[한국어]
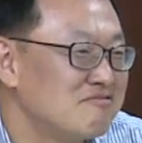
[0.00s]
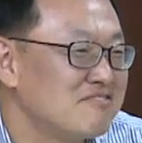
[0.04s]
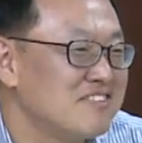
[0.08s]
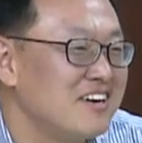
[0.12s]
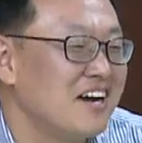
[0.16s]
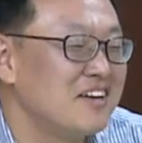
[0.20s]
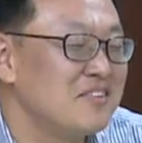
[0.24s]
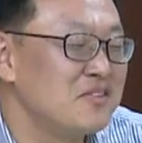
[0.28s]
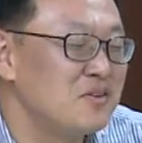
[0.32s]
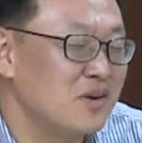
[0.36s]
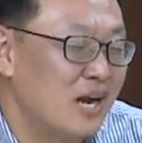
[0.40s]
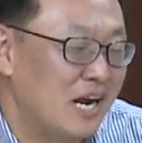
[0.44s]

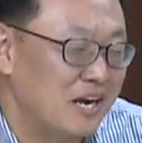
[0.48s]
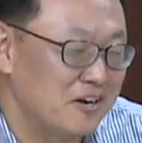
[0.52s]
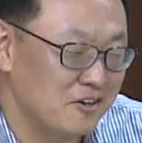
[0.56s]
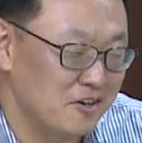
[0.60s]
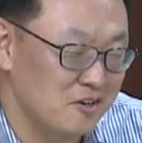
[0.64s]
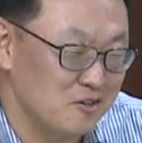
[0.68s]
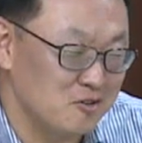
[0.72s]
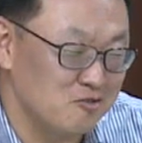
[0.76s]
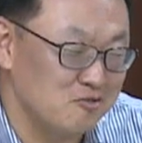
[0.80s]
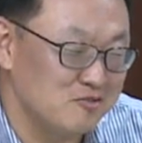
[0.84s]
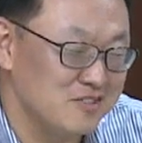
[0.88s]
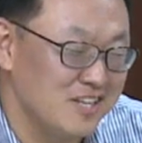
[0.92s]
북한으로,
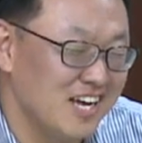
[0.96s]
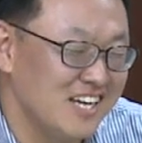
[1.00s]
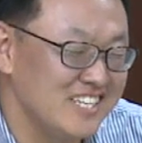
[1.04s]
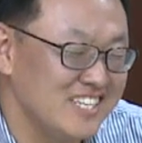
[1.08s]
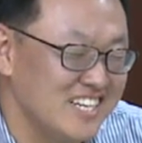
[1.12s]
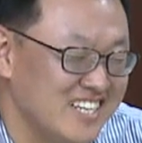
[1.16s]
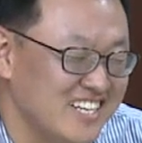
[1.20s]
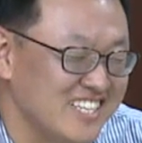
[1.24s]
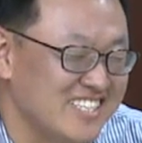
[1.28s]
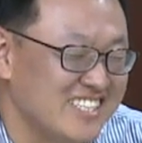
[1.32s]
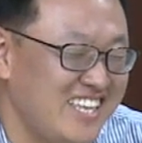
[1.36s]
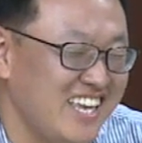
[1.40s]
갈
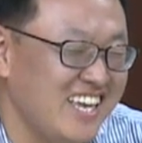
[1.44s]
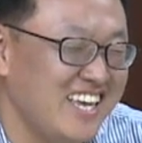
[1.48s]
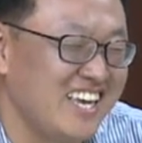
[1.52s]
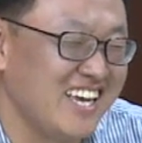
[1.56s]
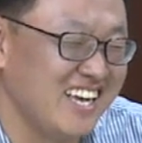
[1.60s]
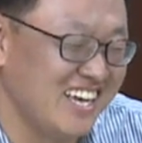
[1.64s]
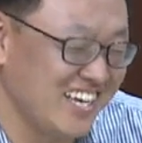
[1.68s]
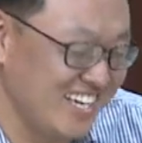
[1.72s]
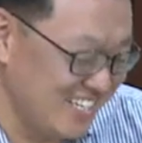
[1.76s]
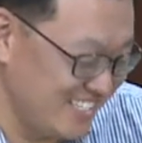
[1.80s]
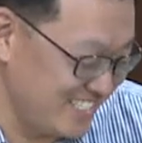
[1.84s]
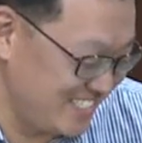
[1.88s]
거였구나 이제
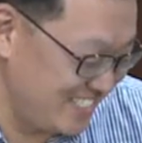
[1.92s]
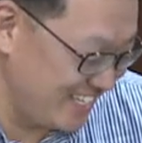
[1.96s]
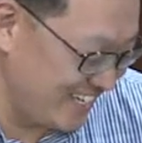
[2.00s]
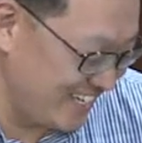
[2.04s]
그때야 네.